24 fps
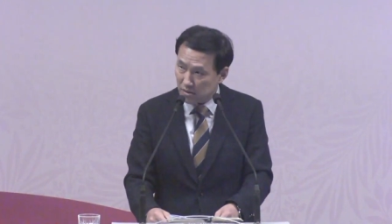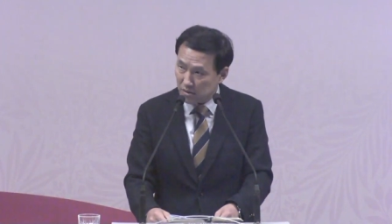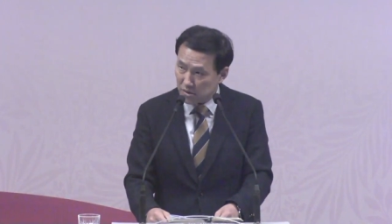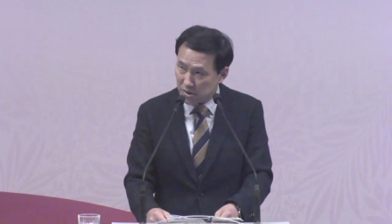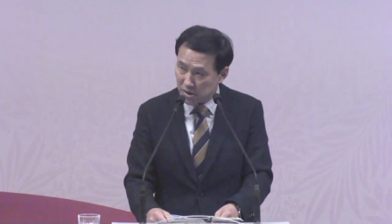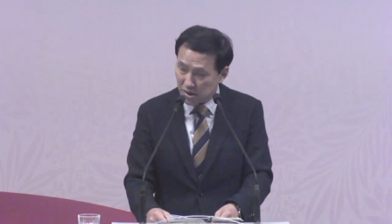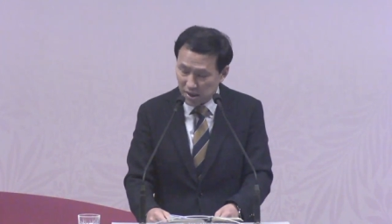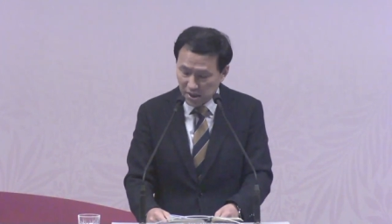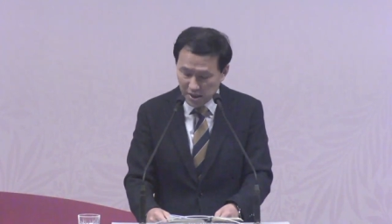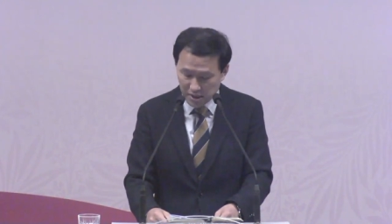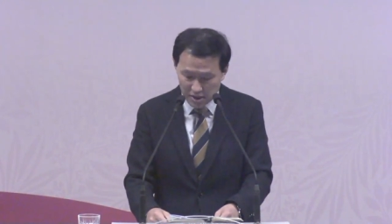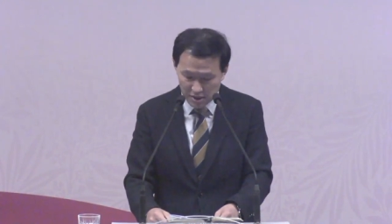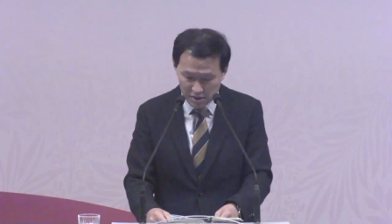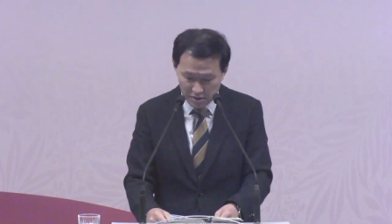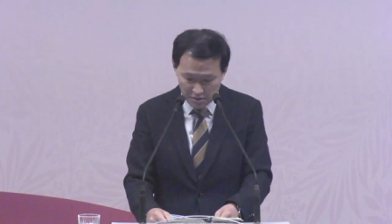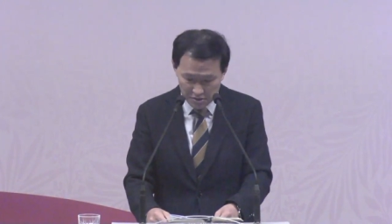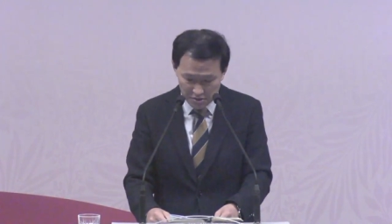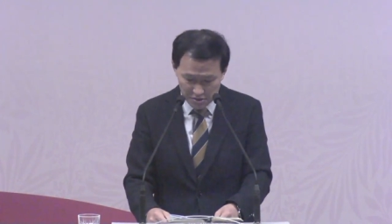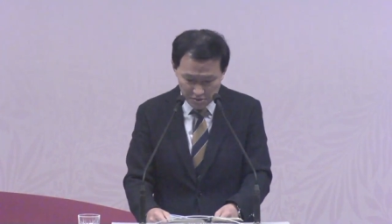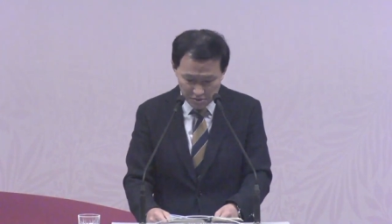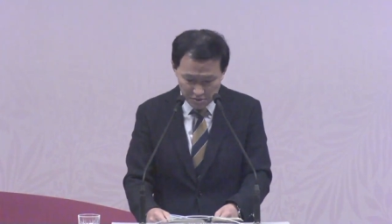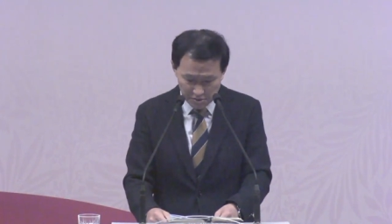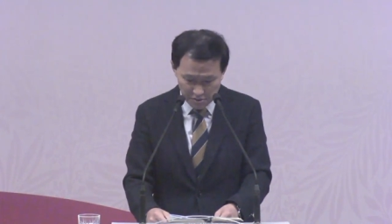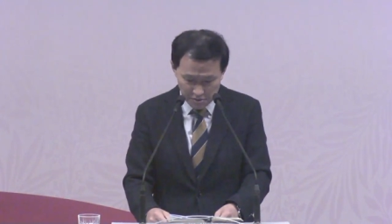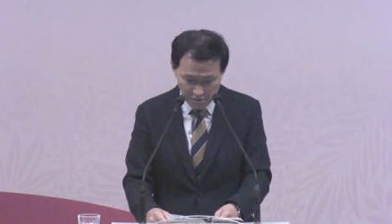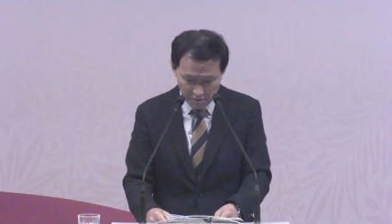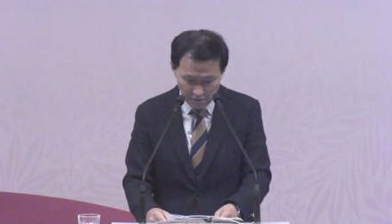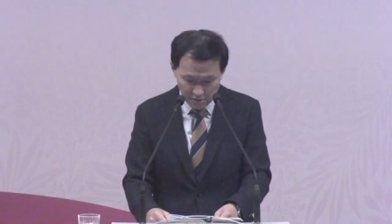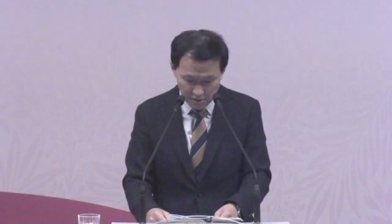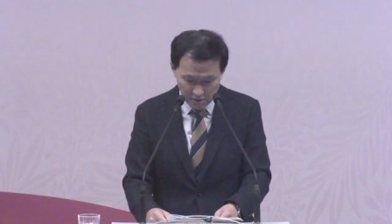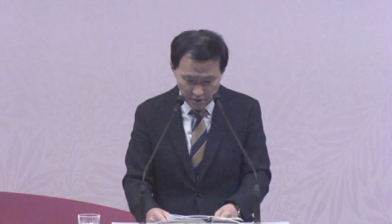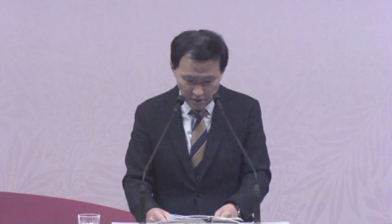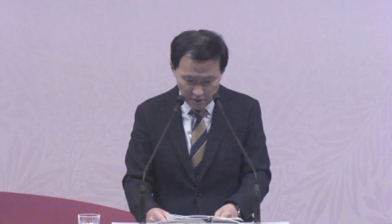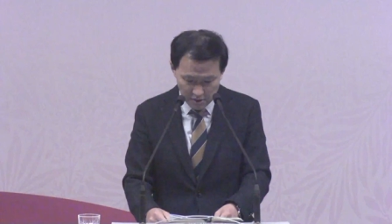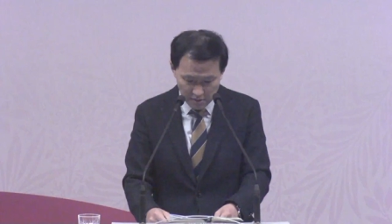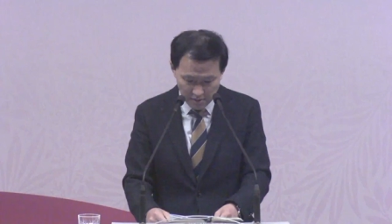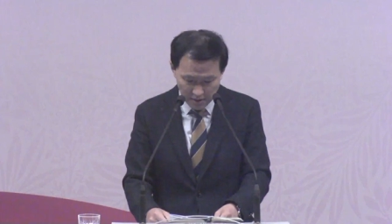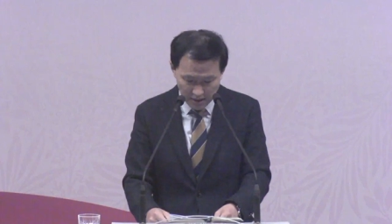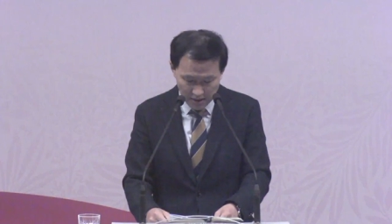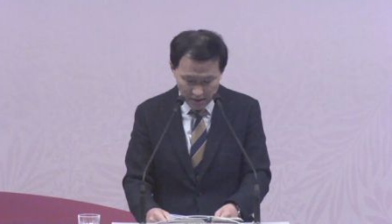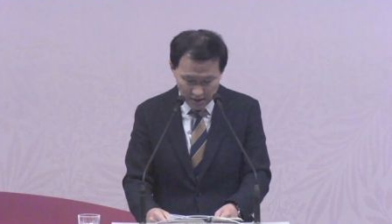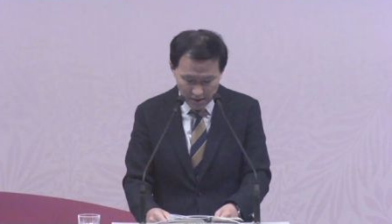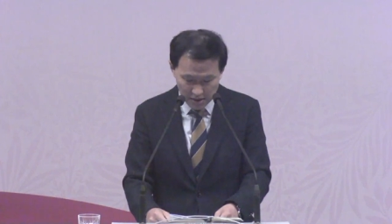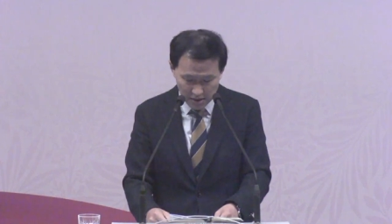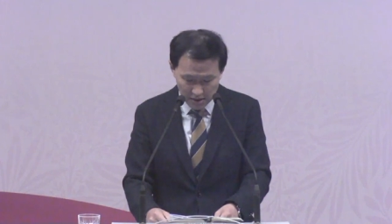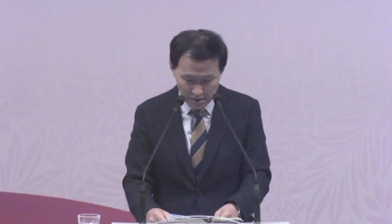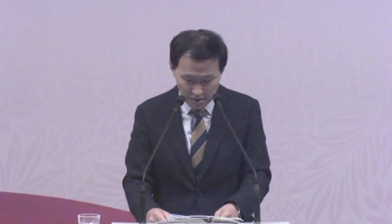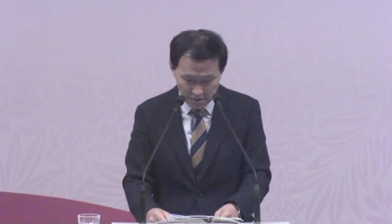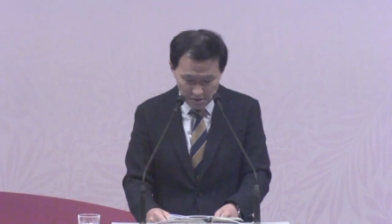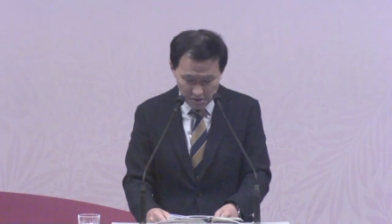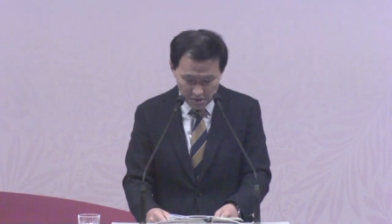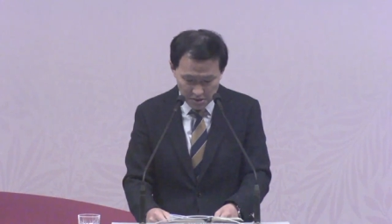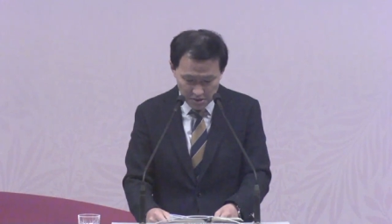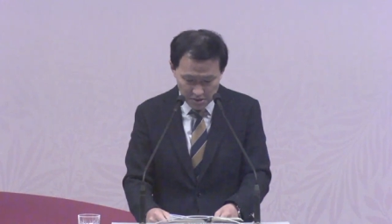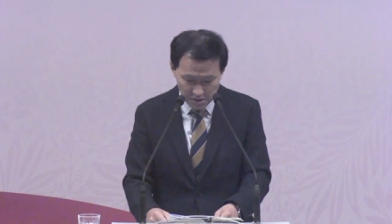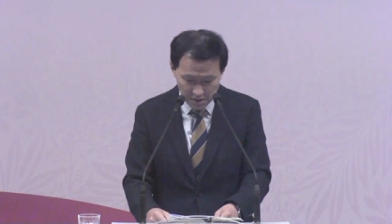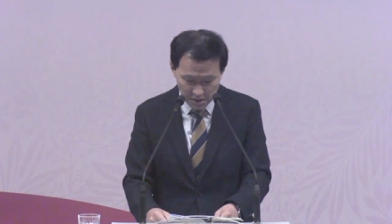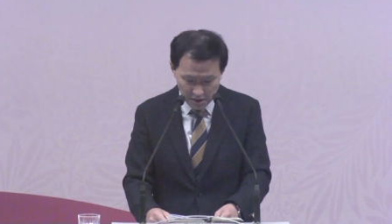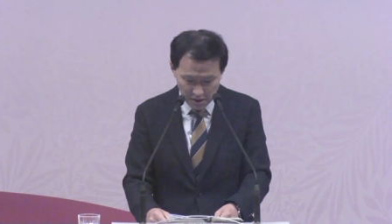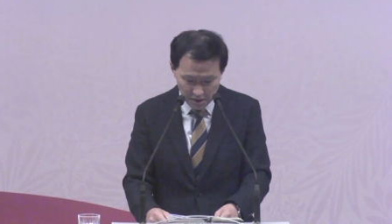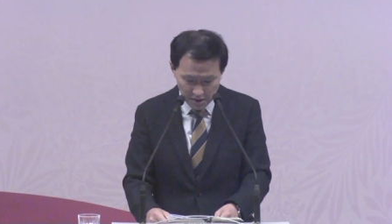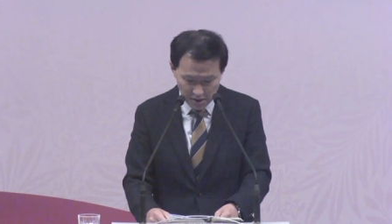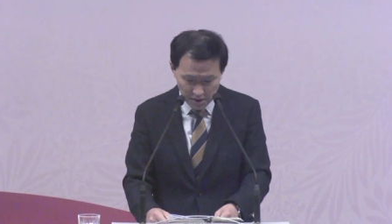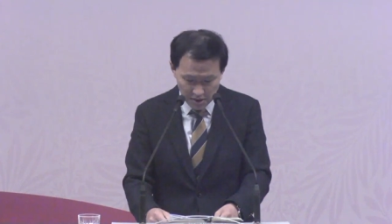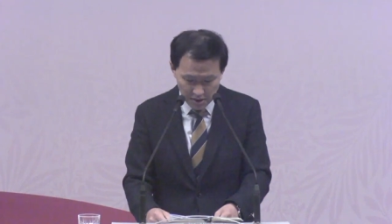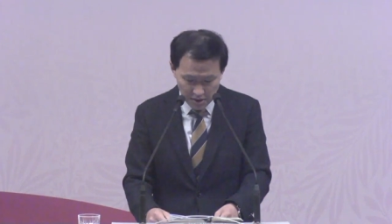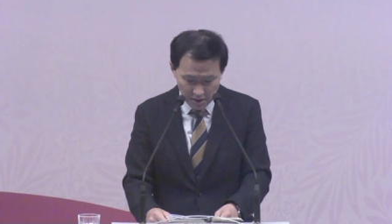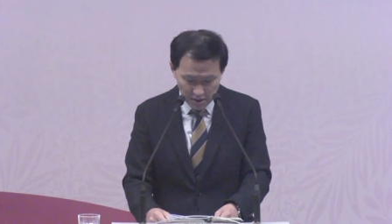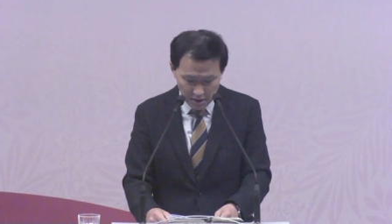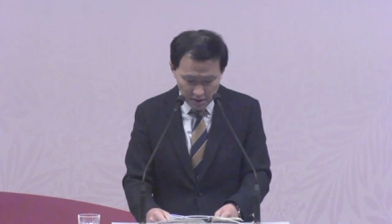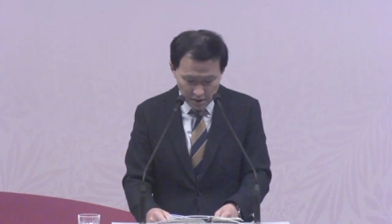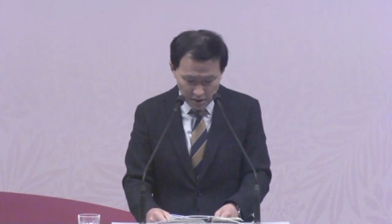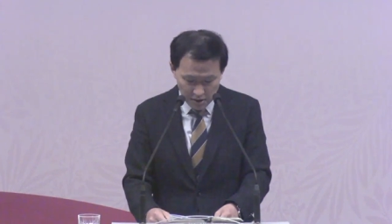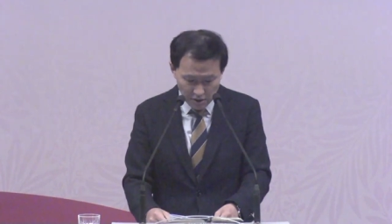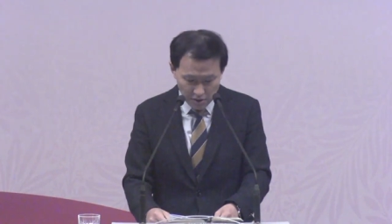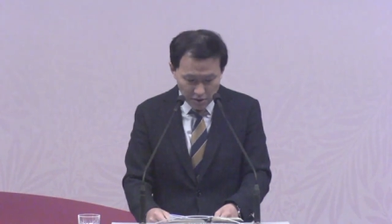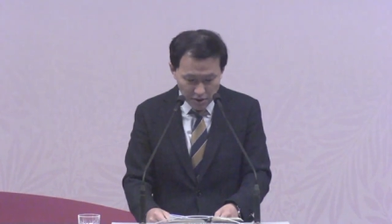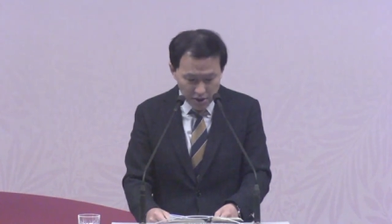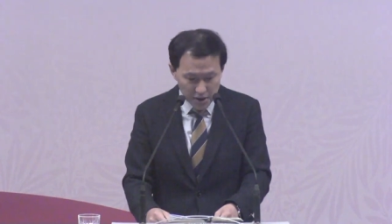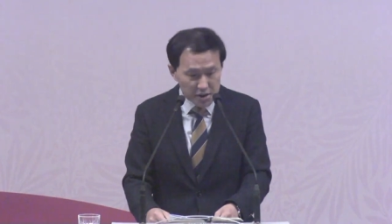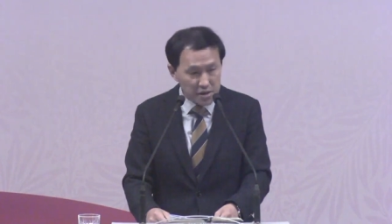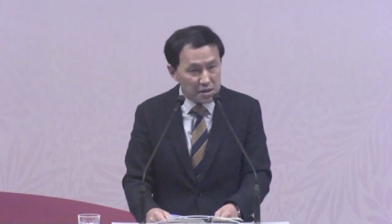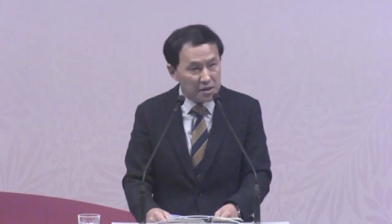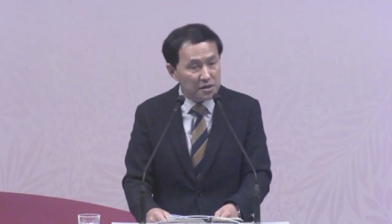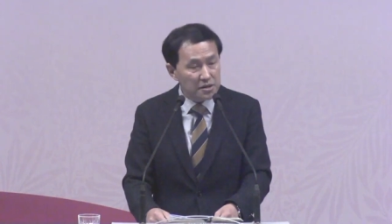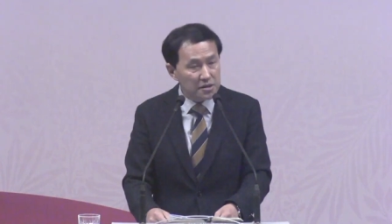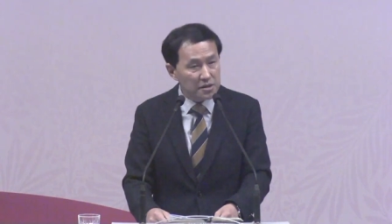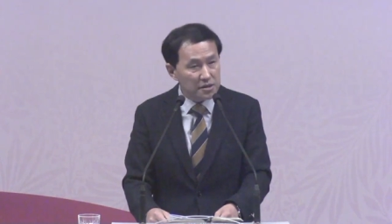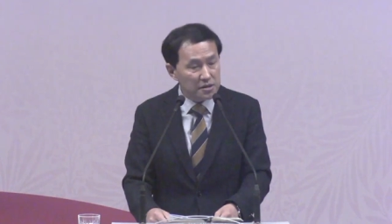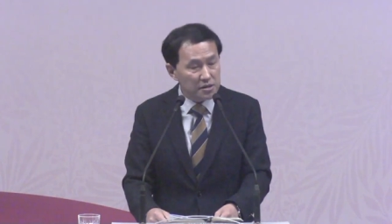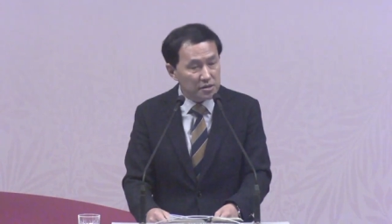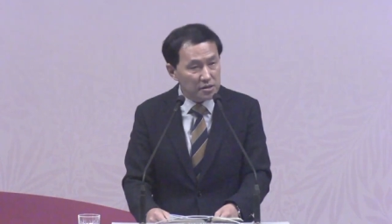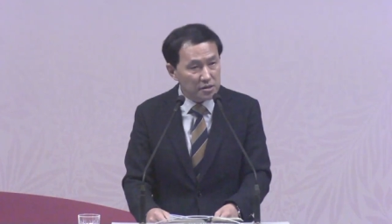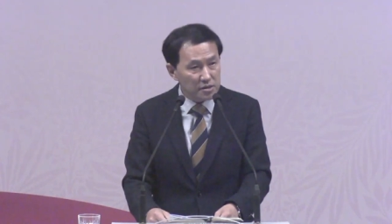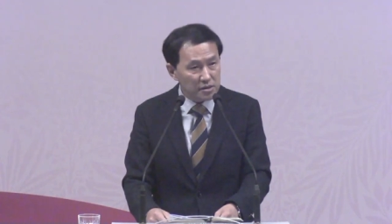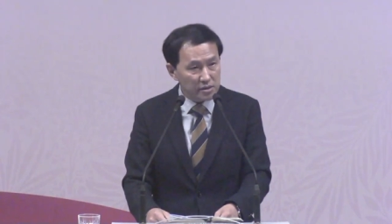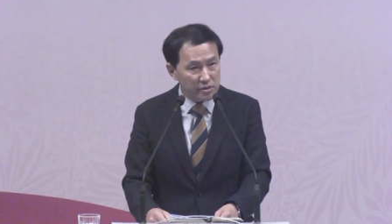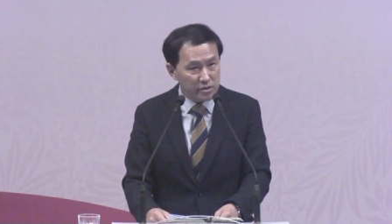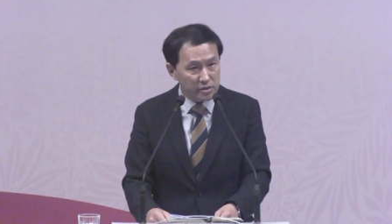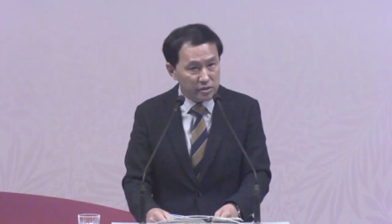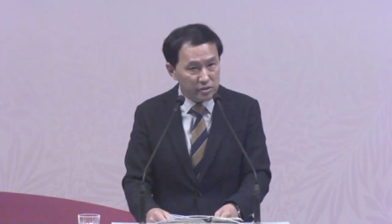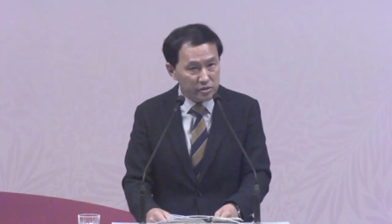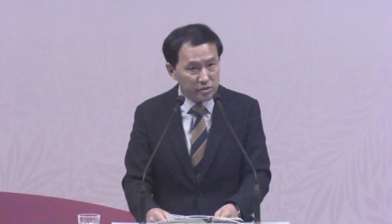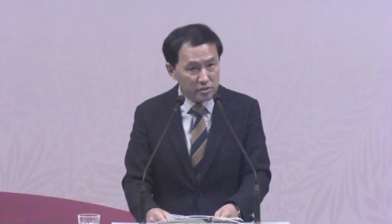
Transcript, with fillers: 교차하게 되어지고 바뀌게 되어지는데 여호와의 뜻은